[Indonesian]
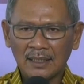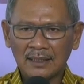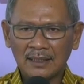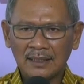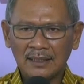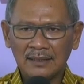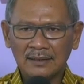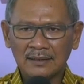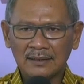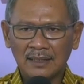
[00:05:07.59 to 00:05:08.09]

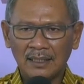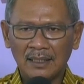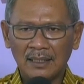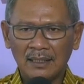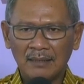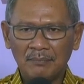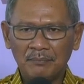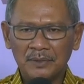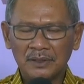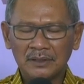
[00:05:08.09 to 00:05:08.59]
agar
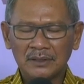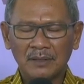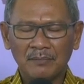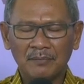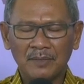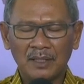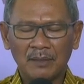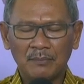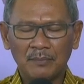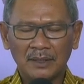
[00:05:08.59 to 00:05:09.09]
kita
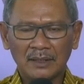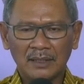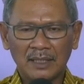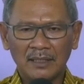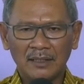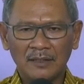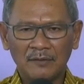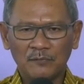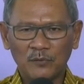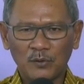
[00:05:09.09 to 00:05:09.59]
bisa
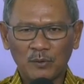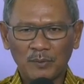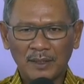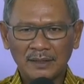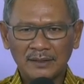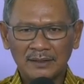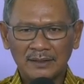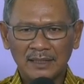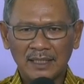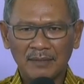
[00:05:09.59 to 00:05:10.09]
mendapatkan
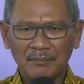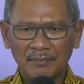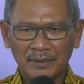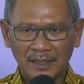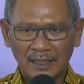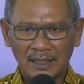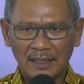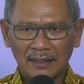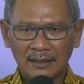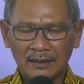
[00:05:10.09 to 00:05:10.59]
informasi
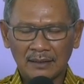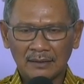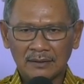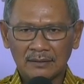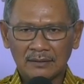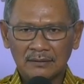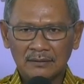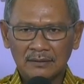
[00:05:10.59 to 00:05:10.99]
yang benar,